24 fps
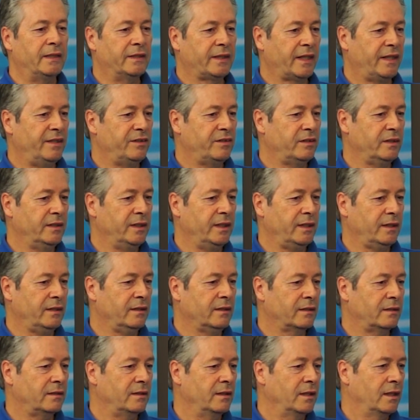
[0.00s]
in
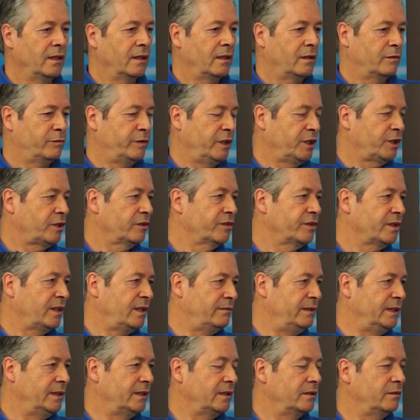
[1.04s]
30-jähriger
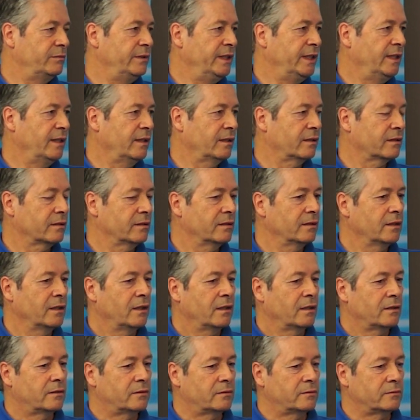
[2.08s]
Forschungsarbeit entwickelt
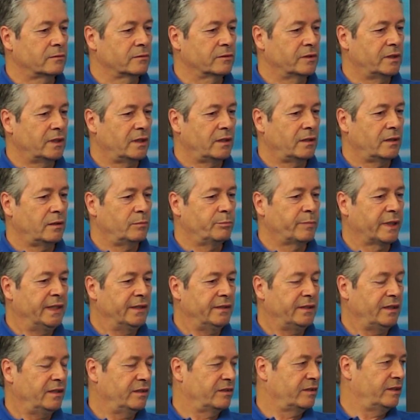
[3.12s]
ja. und äh,
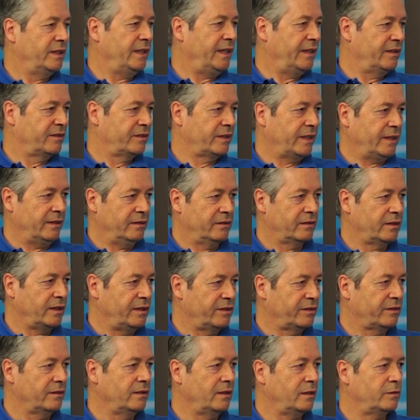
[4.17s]
bringt jetzt die Essenz
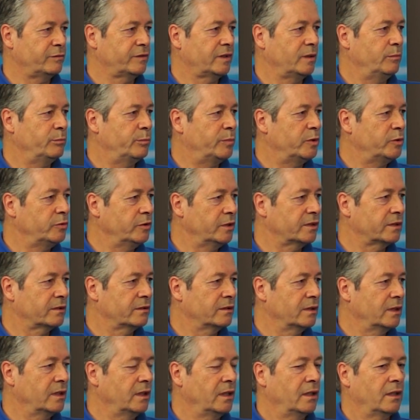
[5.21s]
dessen auf den
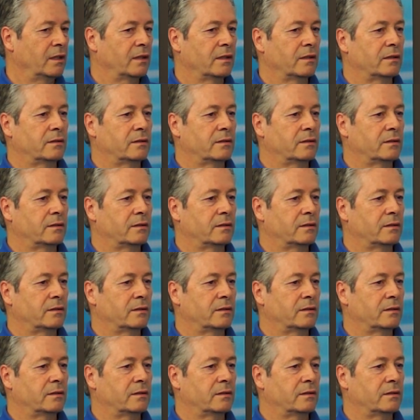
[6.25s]
Punkt. Mhm.